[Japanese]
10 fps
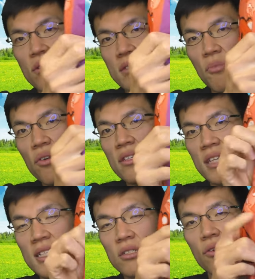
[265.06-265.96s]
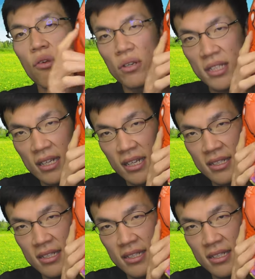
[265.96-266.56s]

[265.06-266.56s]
文句なしの6点で